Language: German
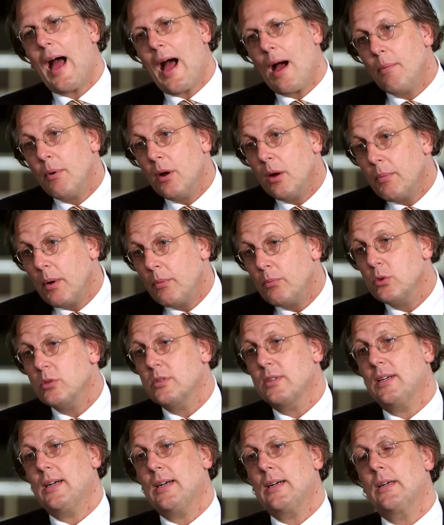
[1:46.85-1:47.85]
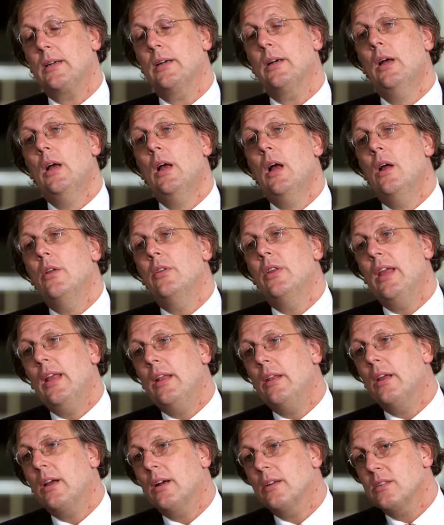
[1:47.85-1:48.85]
Aber man muss sagen, die
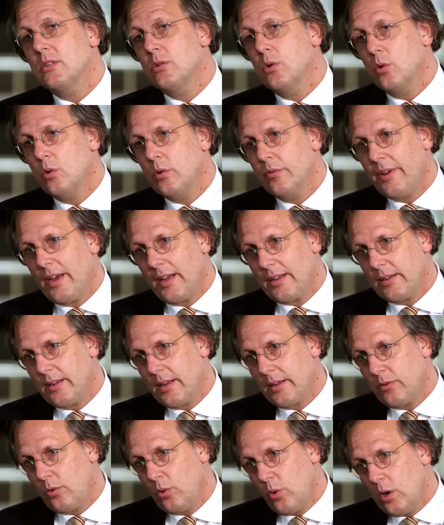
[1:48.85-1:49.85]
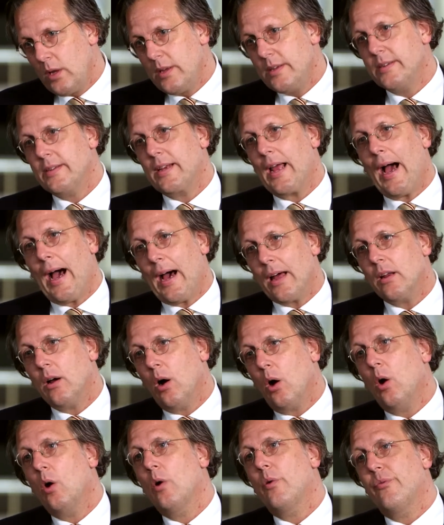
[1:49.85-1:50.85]
Indikationen werden natürlich
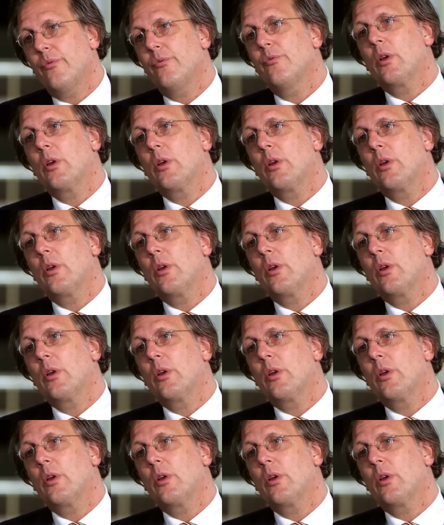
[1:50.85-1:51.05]
gerade auch